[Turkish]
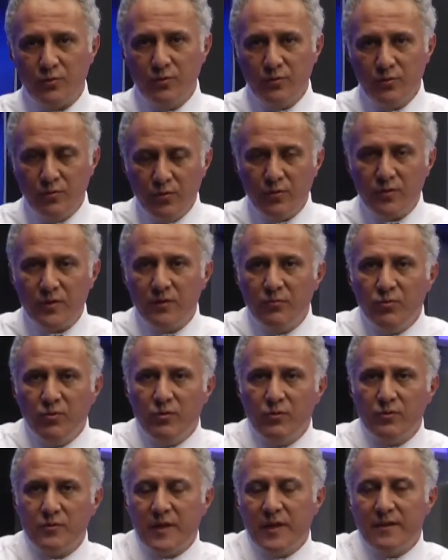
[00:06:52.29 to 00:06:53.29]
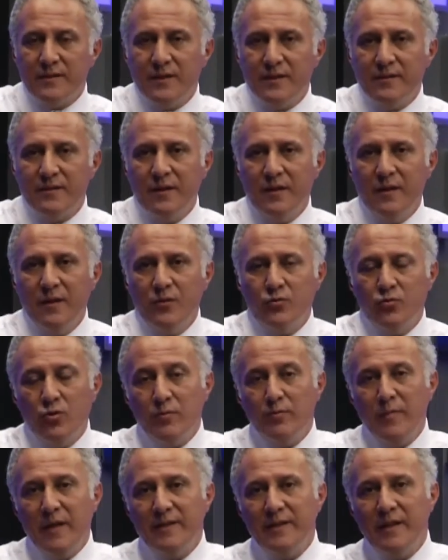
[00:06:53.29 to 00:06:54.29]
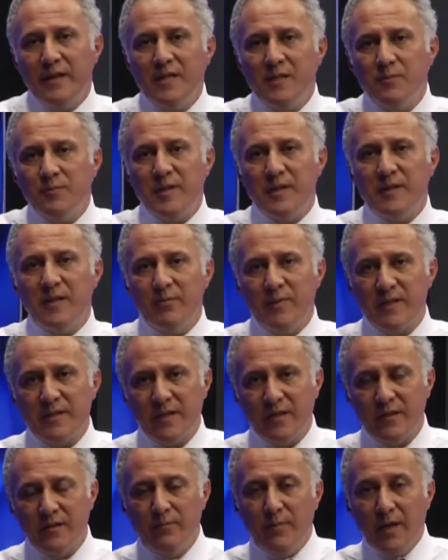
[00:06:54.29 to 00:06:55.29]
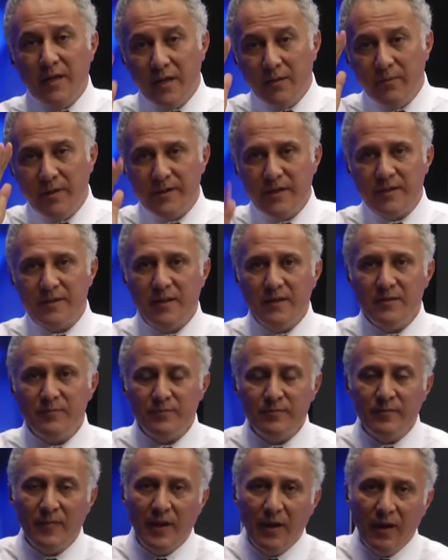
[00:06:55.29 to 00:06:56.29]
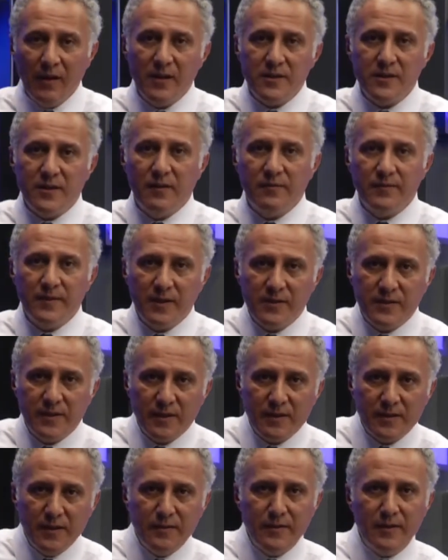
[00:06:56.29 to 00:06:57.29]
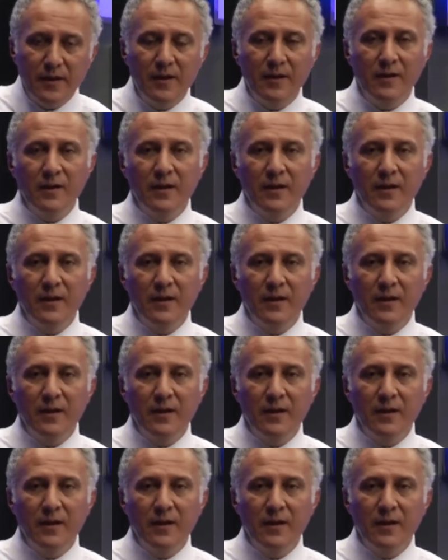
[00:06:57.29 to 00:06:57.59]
Diyoruz ki bu zaten normalde hiçbir şey demesen, merhaba desen alacağın fiyat 80 lira